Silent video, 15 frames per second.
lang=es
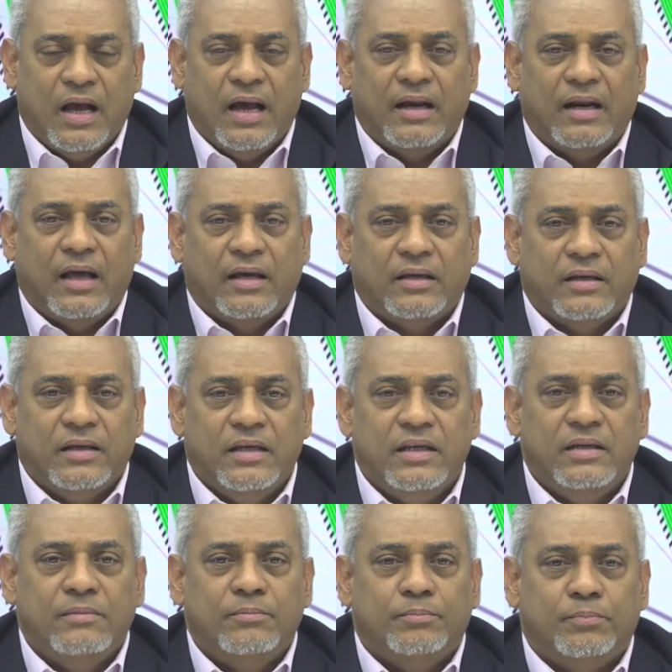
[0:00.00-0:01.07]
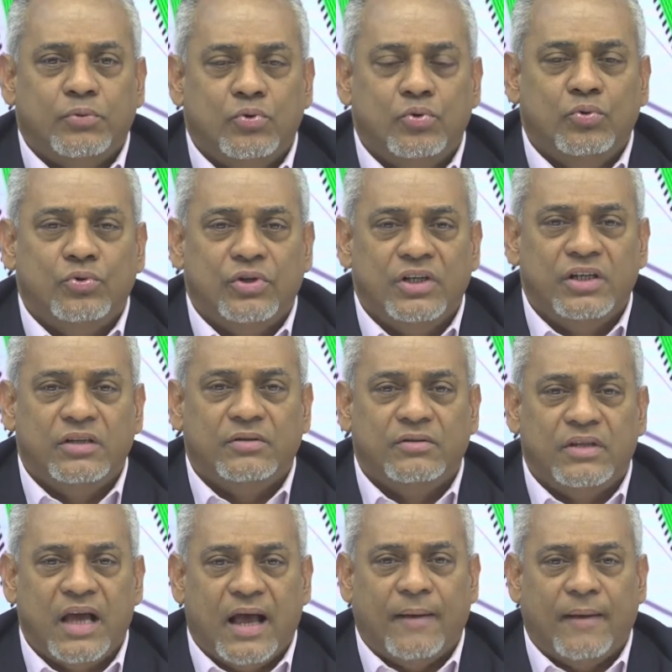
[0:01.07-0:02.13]
a la
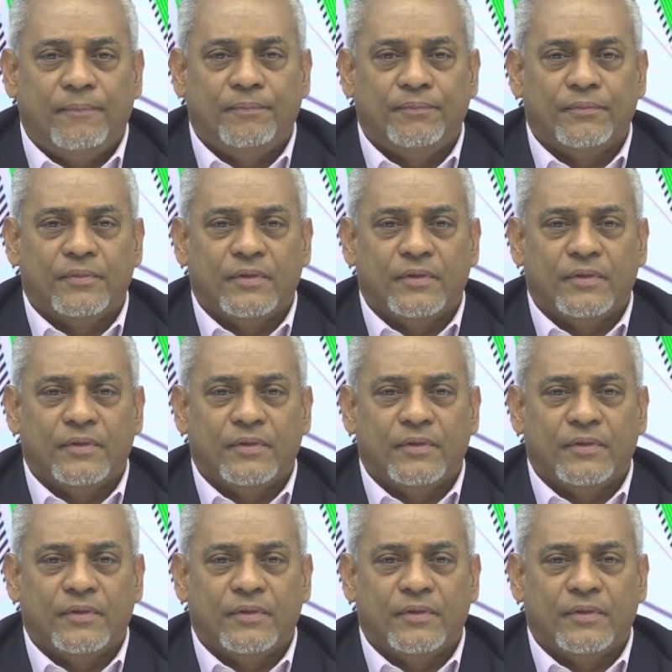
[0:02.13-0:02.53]
impunidad.